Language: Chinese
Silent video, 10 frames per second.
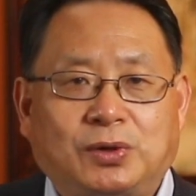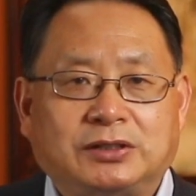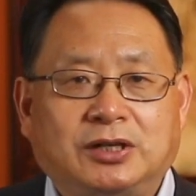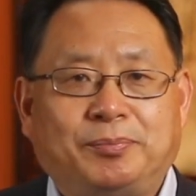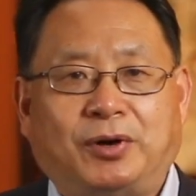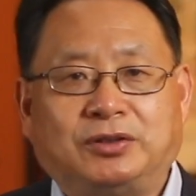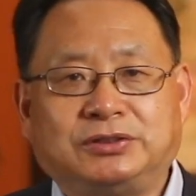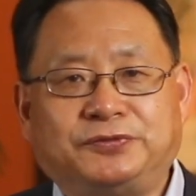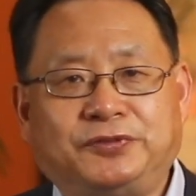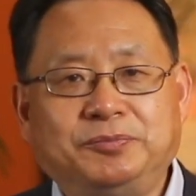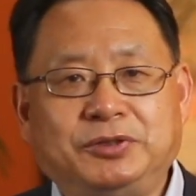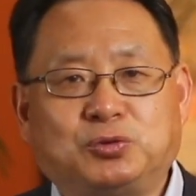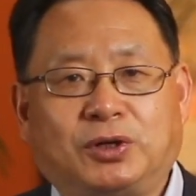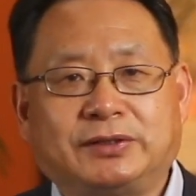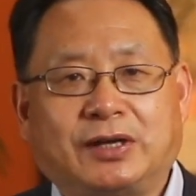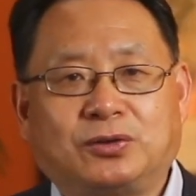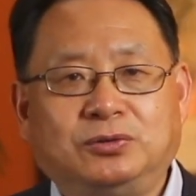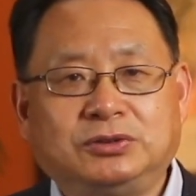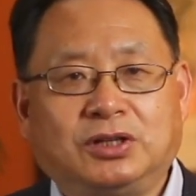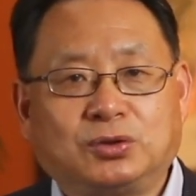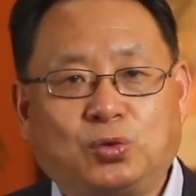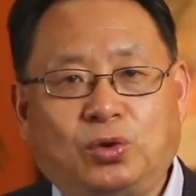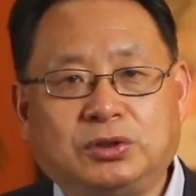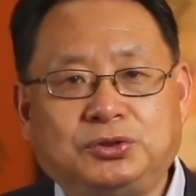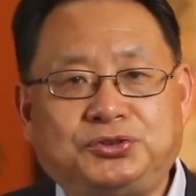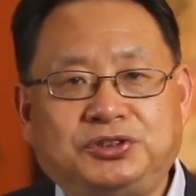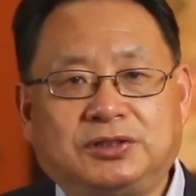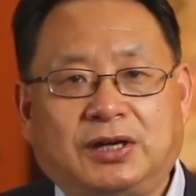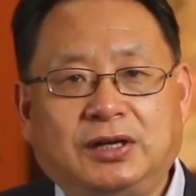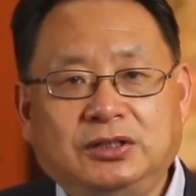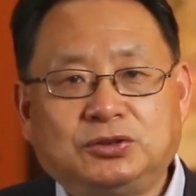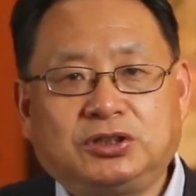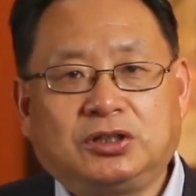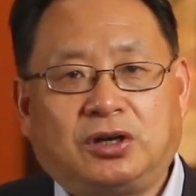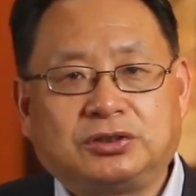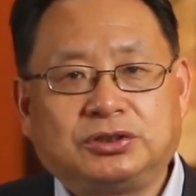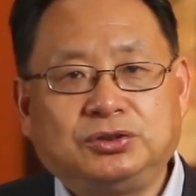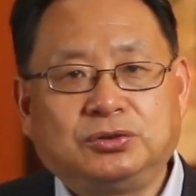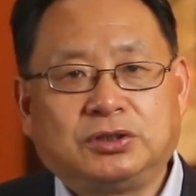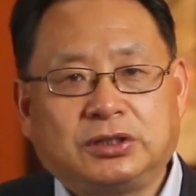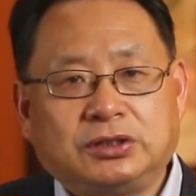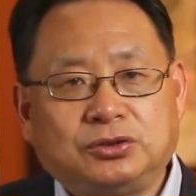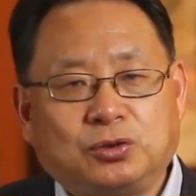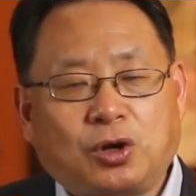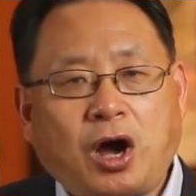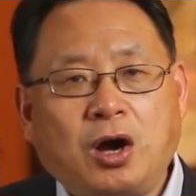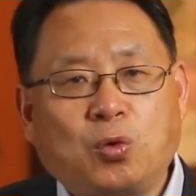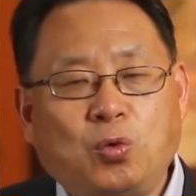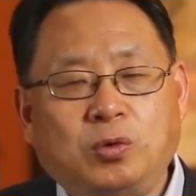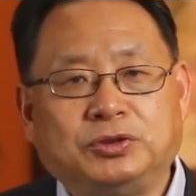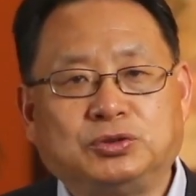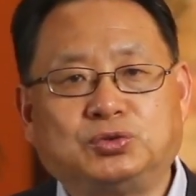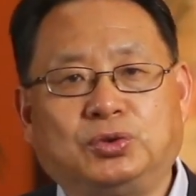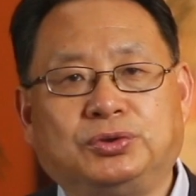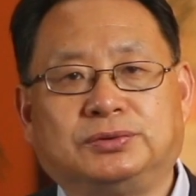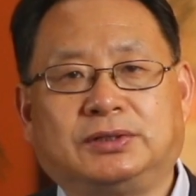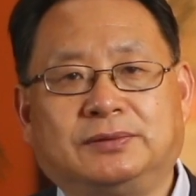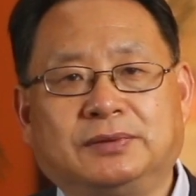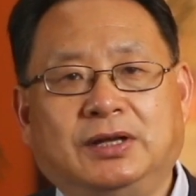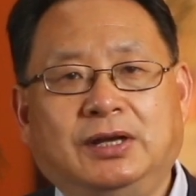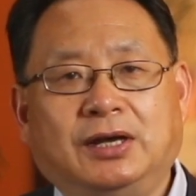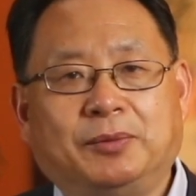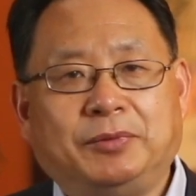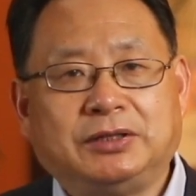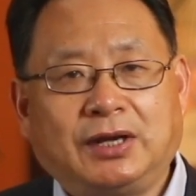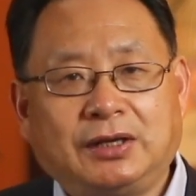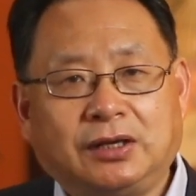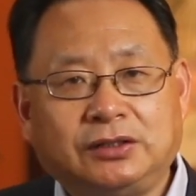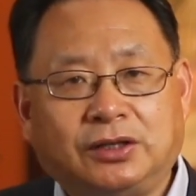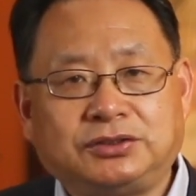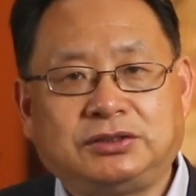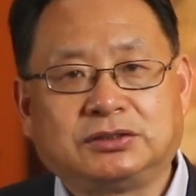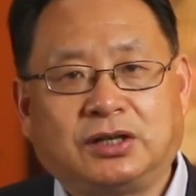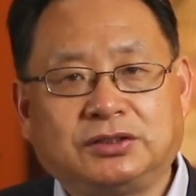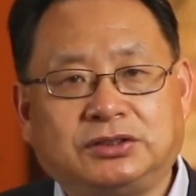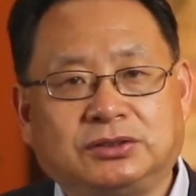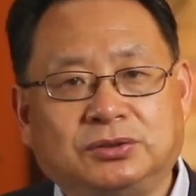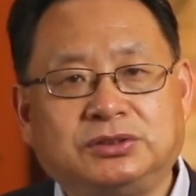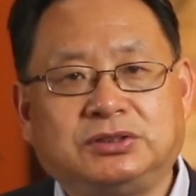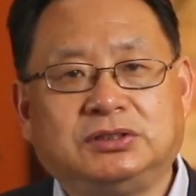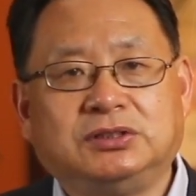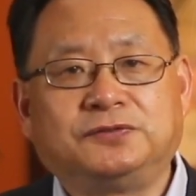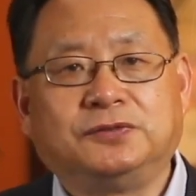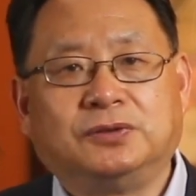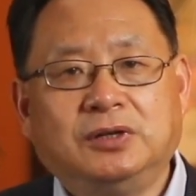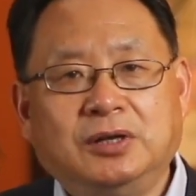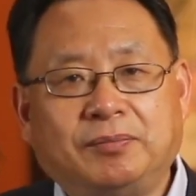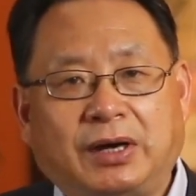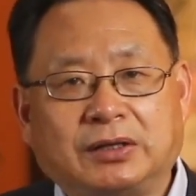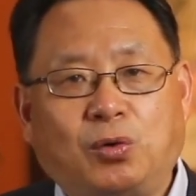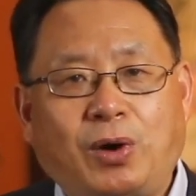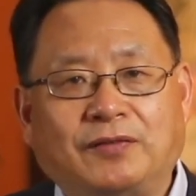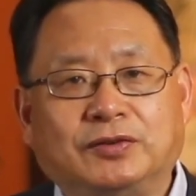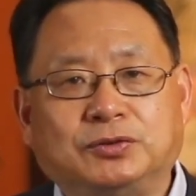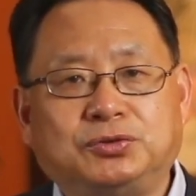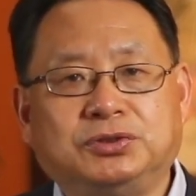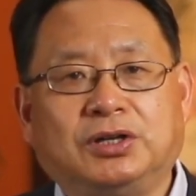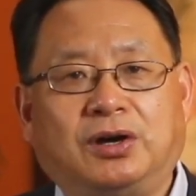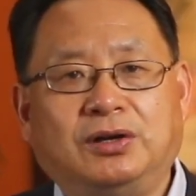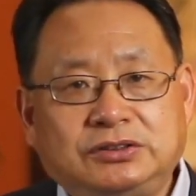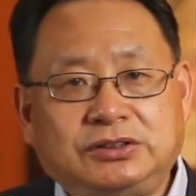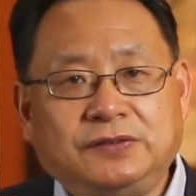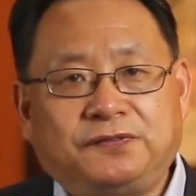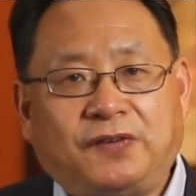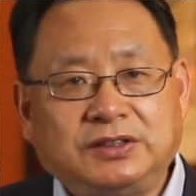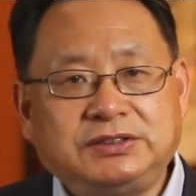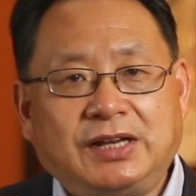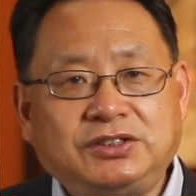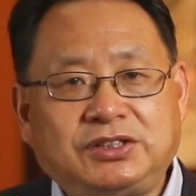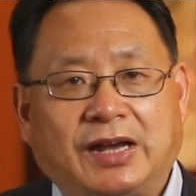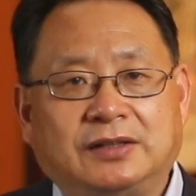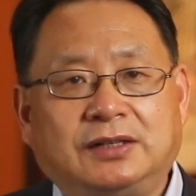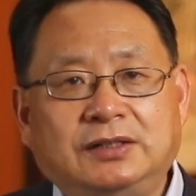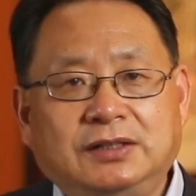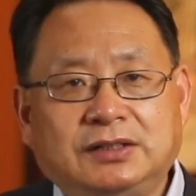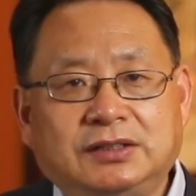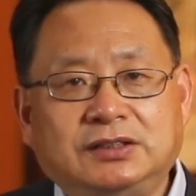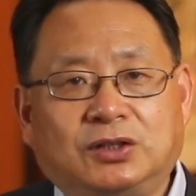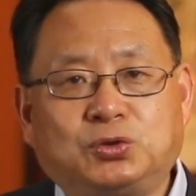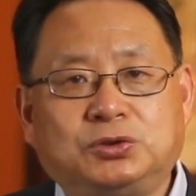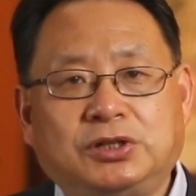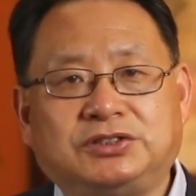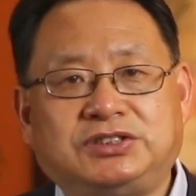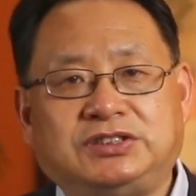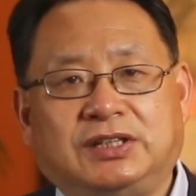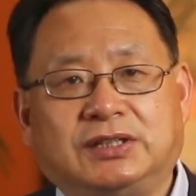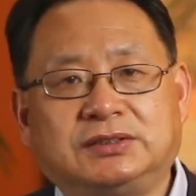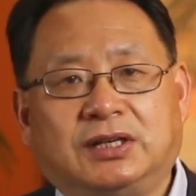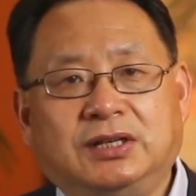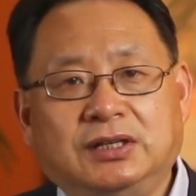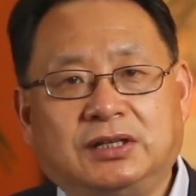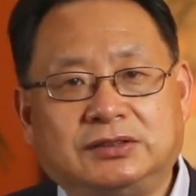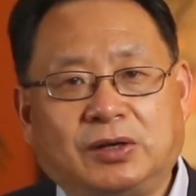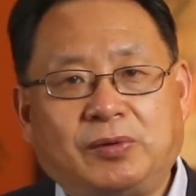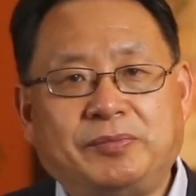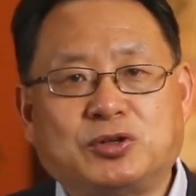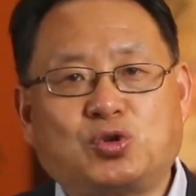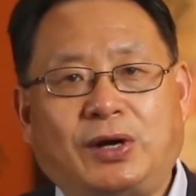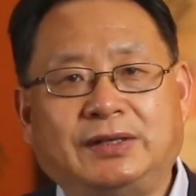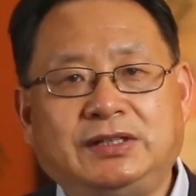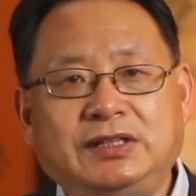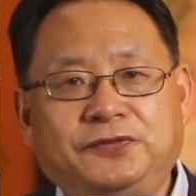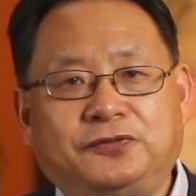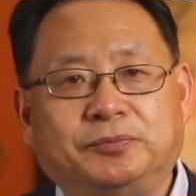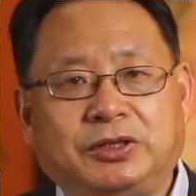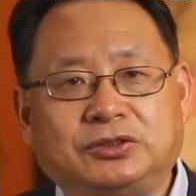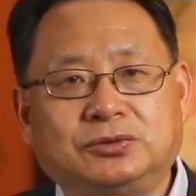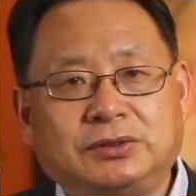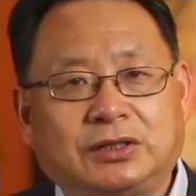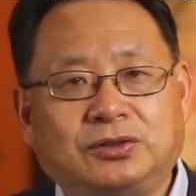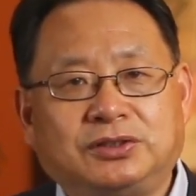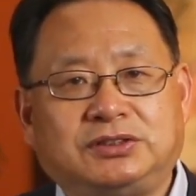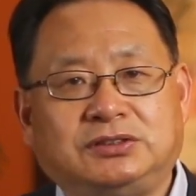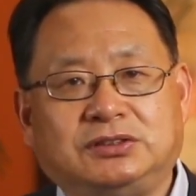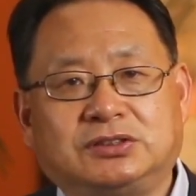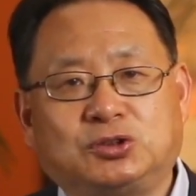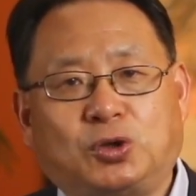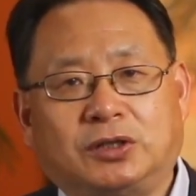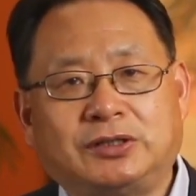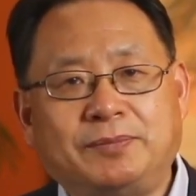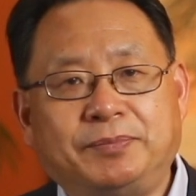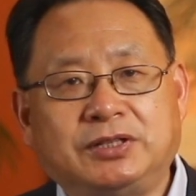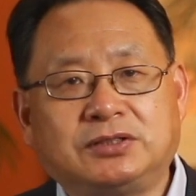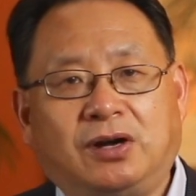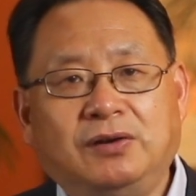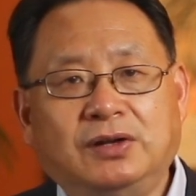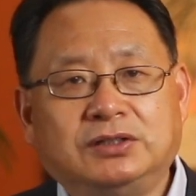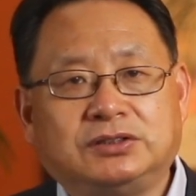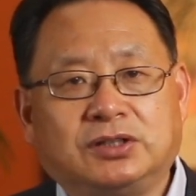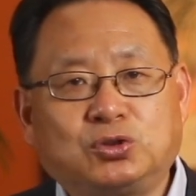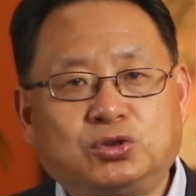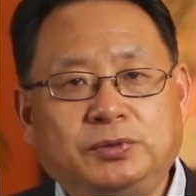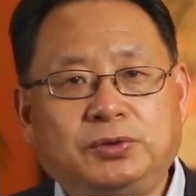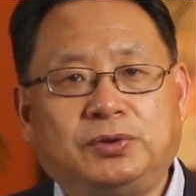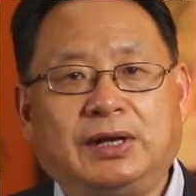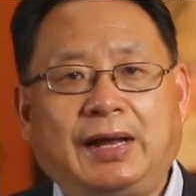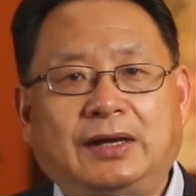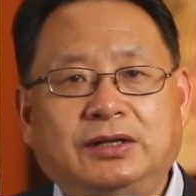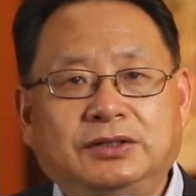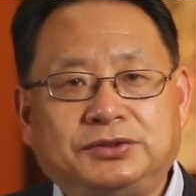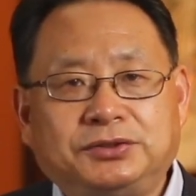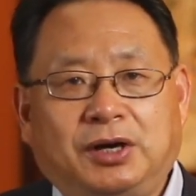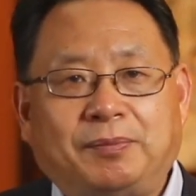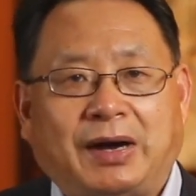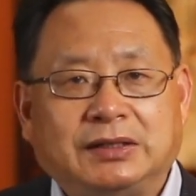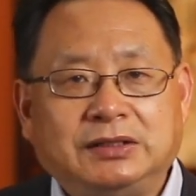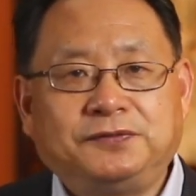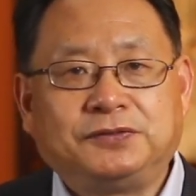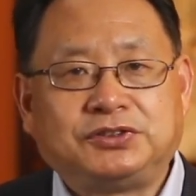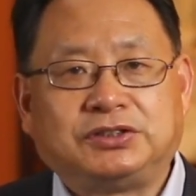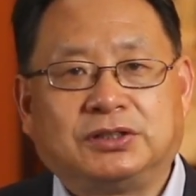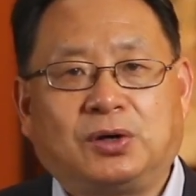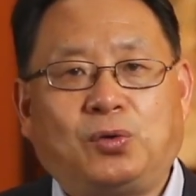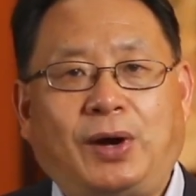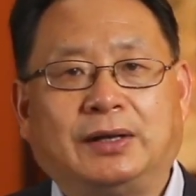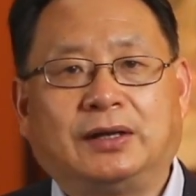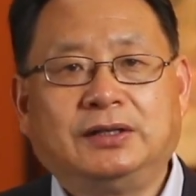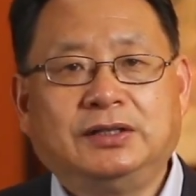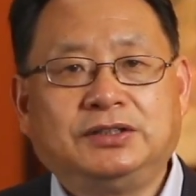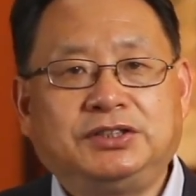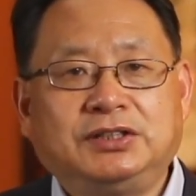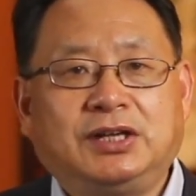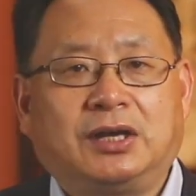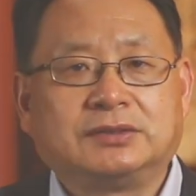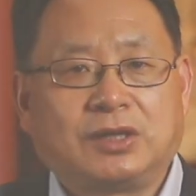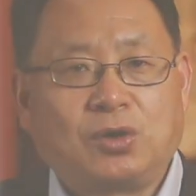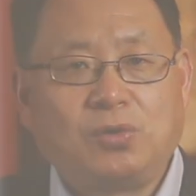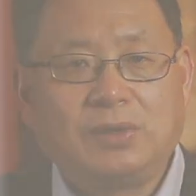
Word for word: 要保持封闭状态。空调的过滤器呢，最好是用那个有抗过敏作用的。啊，每天呢要洗澡、洗头、洗衣服，把那花粉去掉。进房间前呢，一定要脱掉鞋子和在外面穿的衣服。每周呢都要洗一次床单、被罩。只要出门回来，都要把衣服洗了换了，尽量在烘